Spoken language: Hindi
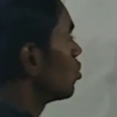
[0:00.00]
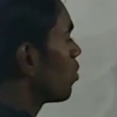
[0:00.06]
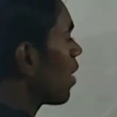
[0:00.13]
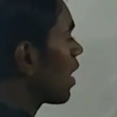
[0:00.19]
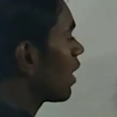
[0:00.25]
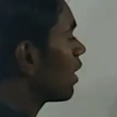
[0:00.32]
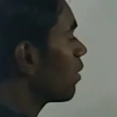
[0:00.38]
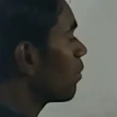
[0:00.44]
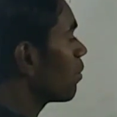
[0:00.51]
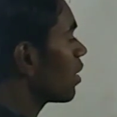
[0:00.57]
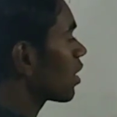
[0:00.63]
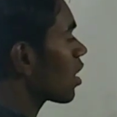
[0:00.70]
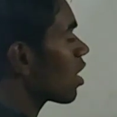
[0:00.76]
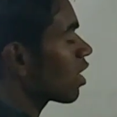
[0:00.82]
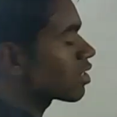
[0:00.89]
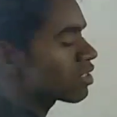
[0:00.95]
जो बारह नंबर
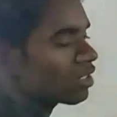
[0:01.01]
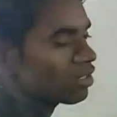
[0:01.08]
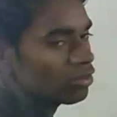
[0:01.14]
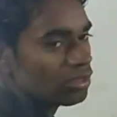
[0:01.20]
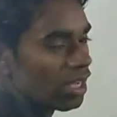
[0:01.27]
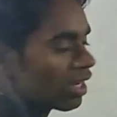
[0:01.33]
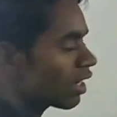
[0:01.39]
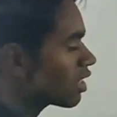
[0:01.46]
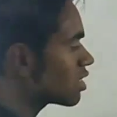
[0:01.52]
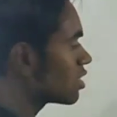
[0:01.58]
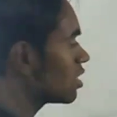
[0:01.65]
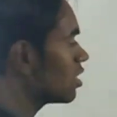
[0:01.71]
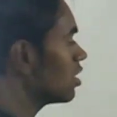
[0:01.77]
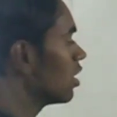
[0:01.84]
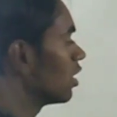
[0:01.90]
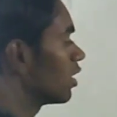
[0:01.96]
का आंसर हो जाएगा
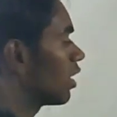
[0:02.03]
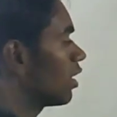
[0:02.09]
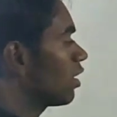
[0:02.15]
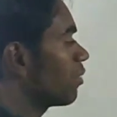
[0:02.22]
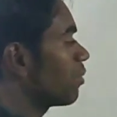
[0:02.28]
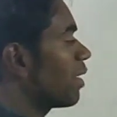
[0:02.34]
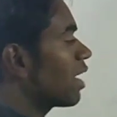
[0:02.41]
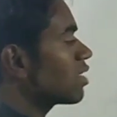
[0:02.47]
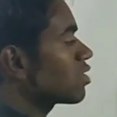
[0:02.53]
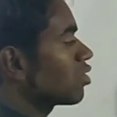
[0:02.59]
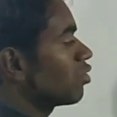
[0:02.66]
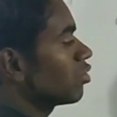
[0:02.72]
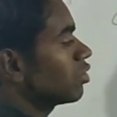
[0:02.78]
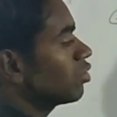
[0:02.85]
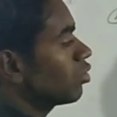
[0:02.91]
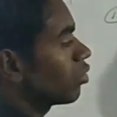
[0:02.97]
सी यानी कि ब्याज
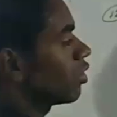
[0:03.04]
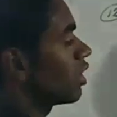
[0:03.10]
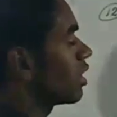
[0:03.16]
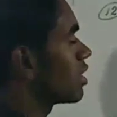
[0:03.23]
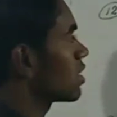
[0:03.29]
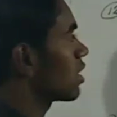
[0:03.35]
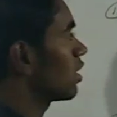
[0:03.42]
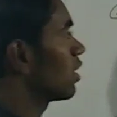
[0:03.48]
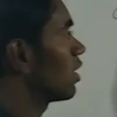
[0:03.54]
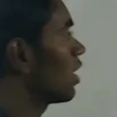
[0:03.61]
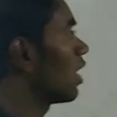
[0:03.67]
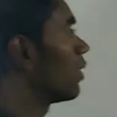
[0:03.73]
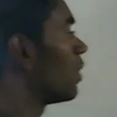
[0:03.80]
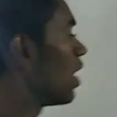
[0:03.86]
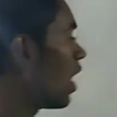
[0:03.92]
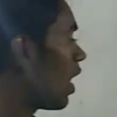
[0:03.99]
संयोजित होने की
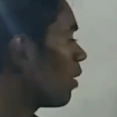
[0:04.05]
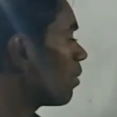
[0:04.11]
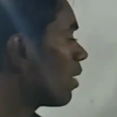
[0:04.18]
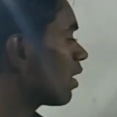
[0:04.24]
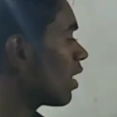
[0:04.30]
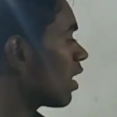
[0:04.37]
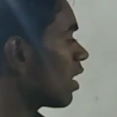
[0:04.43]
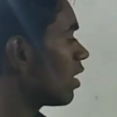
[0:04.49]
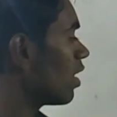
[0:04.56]
संख्या अब